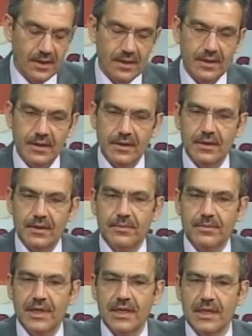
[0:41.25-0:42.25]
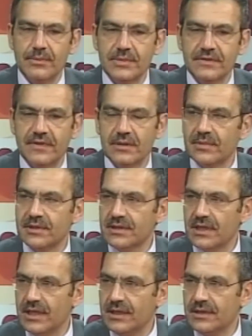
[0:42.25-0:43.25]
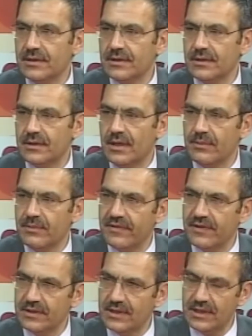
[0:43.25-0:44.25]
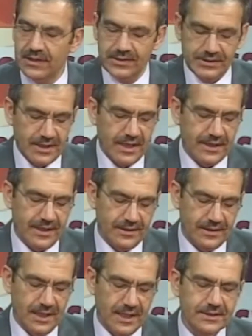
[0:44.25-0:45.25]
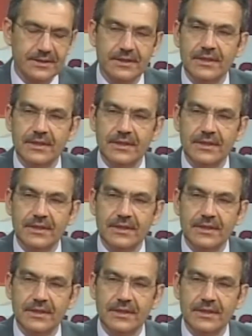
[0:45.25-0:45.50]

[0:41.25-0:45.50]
E, Bakanımız Fatma Şahin hanımefendi de iştirak ettiler.